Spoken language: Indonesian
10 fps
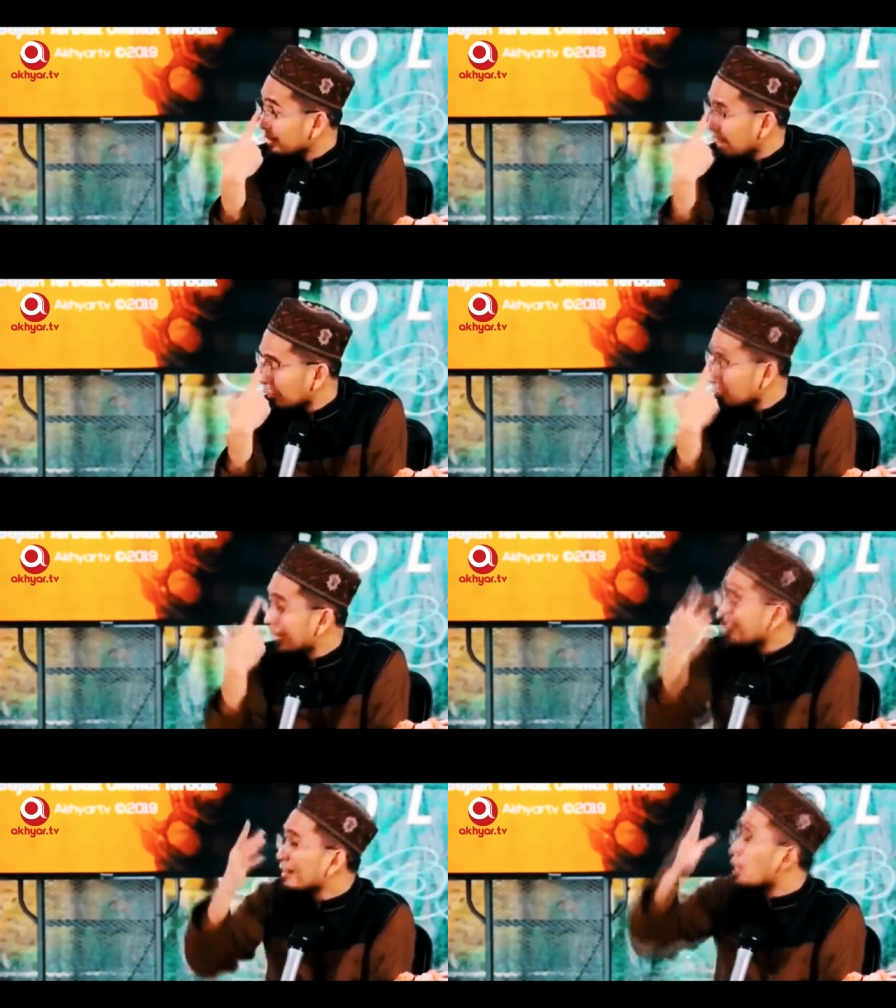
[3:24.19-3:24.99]
Di antum
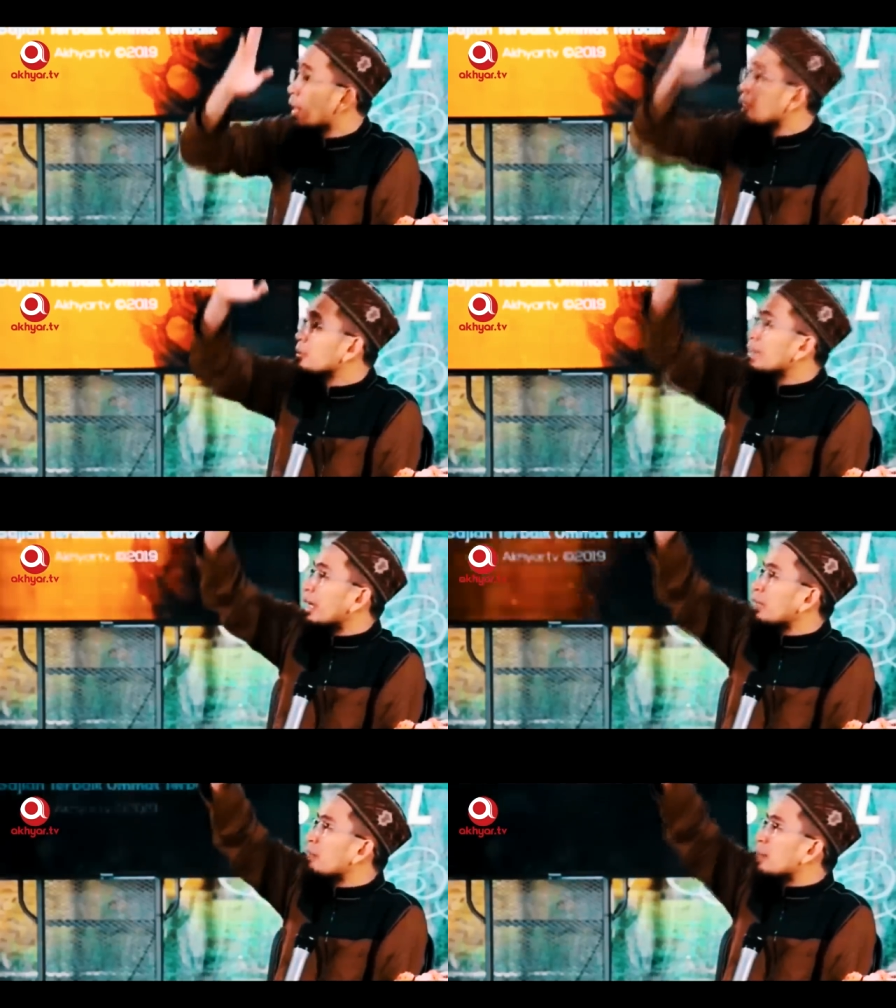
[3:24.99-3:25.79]
lihat aja waktunya.
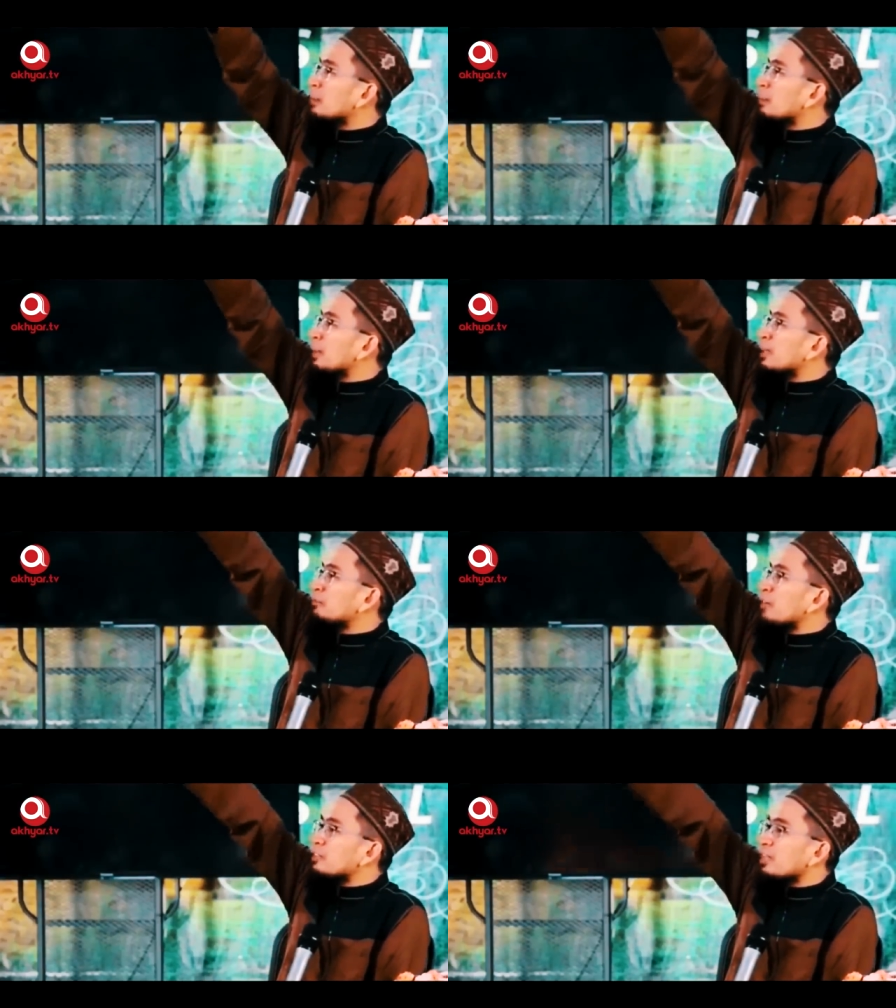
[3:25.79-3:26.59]
Kalau mepet-mepet
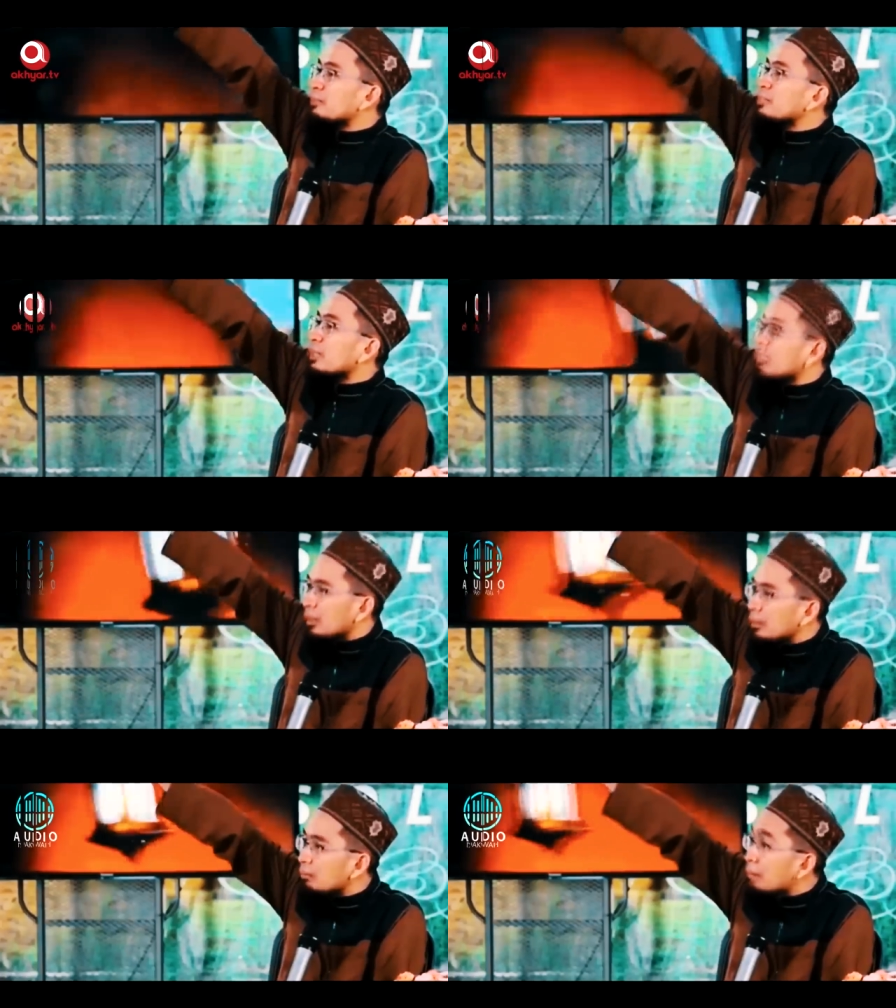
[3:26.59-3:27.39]
ke fajar
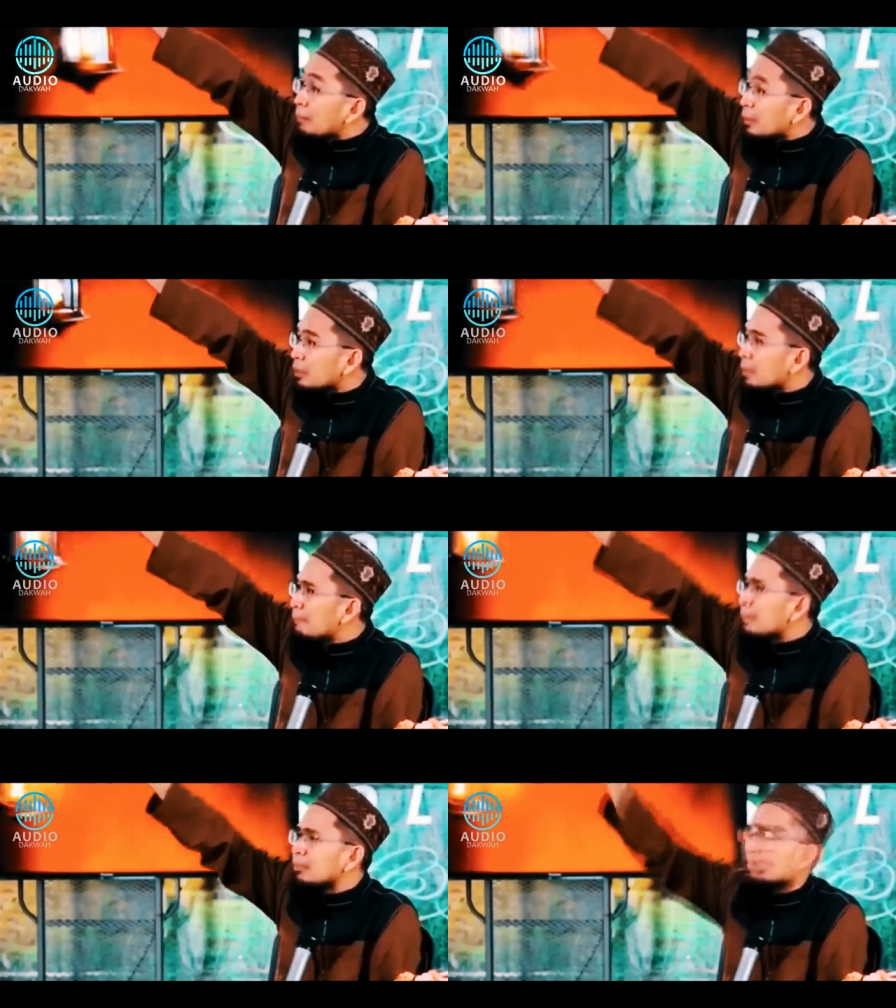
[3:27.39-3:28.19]
misalnya, mepet di
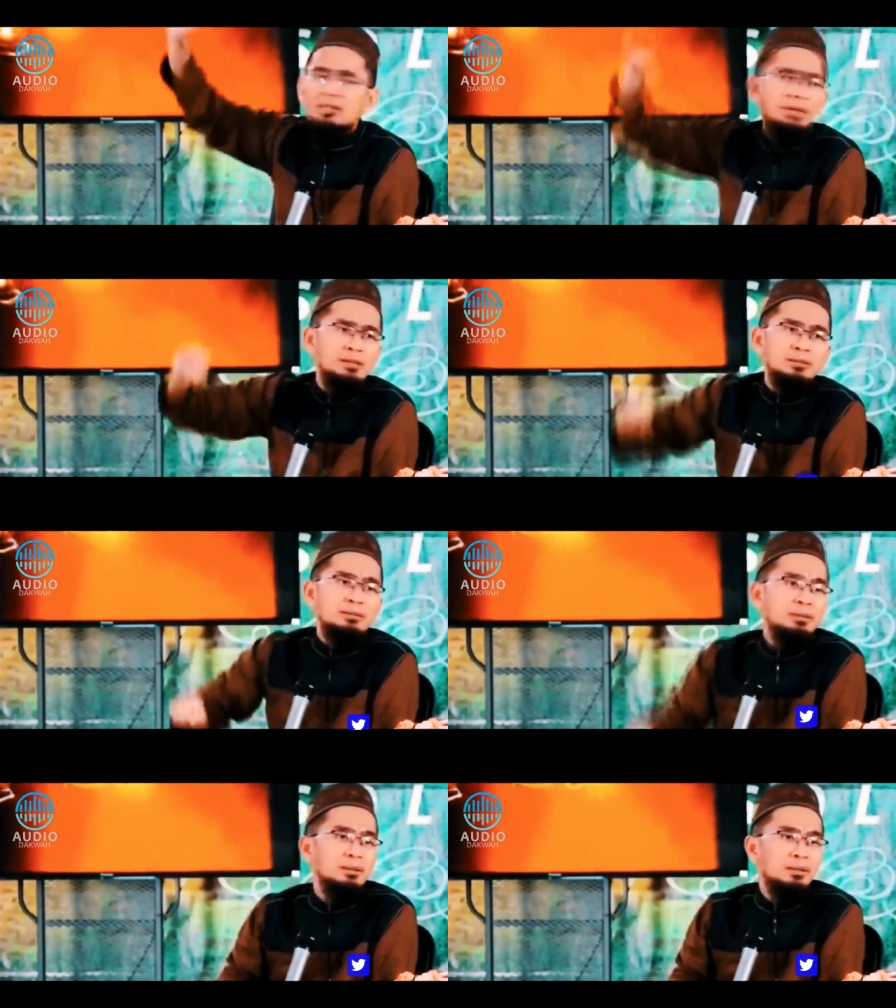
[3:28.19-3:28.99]
jam 4 saya
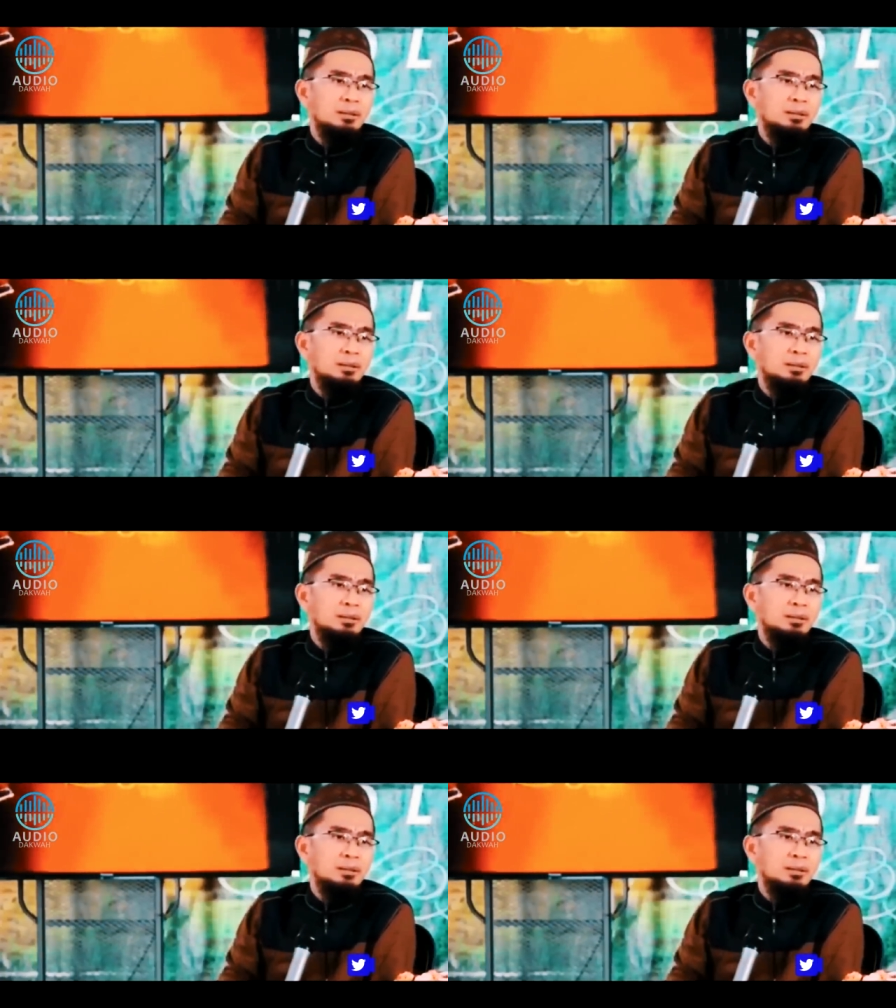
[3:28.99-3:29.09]
bangun.